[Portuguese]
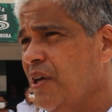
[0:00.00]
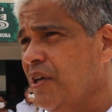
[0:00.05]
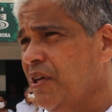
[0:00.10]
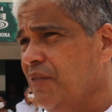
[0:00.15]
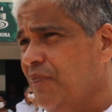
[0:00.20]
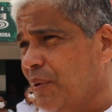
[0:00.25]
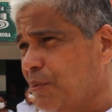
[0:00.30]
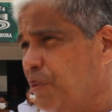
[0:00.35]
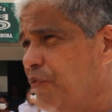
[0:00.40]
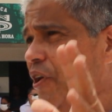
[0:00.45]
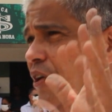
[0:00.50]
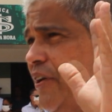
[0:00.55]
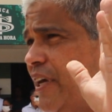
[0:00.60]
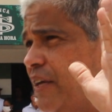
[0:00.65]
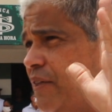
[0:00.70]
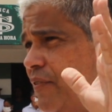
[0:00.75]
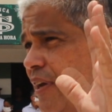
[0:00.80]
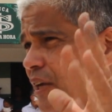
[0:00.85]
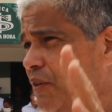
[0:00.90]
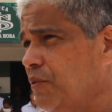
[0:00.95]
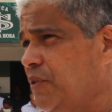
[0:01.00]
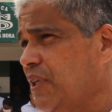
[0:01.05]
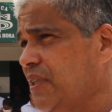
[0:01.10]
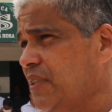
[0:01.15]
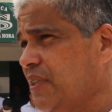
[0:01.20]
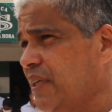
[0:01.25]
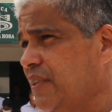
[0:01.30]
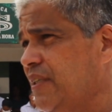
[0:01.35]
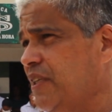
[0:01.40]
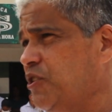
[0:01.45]
e vamos ver o que é que vai
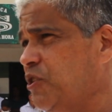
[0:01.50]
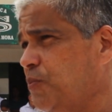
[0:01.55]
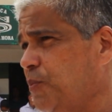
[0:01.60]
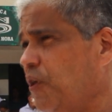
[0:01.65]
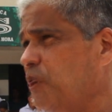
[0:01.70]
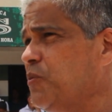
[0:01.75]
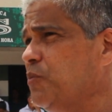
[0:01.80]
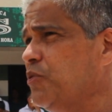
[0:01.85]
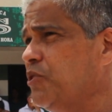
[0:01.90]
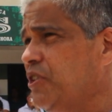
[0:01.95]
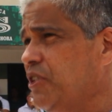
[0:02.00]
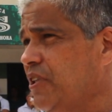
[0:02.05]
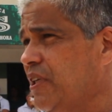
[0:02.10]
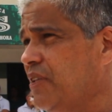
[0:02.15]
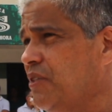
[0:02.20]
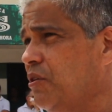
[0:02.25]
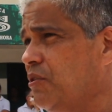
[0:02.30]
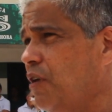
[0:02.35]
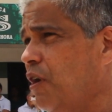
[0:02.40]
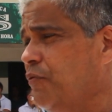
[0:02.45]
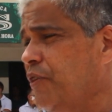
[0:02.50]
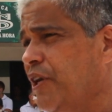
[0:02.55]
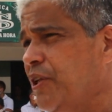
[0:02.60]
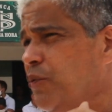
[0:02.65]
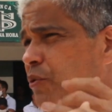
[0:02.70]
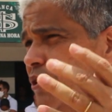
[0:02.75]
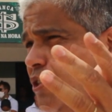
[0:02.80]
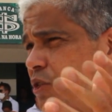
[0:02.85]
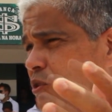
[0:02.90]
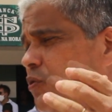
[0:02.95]
acontecer nesses próximos dias ou talvez
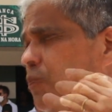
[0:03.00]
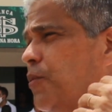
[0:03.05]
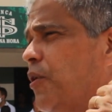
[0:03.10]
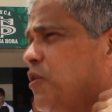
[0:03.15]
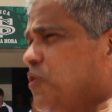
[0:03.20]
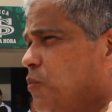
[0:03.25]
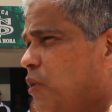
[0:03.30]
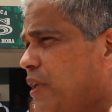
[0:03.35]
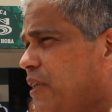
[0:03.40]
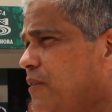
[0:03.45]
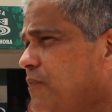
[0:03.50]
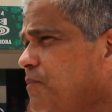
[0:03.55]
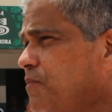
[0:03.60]
no início do próximo ano.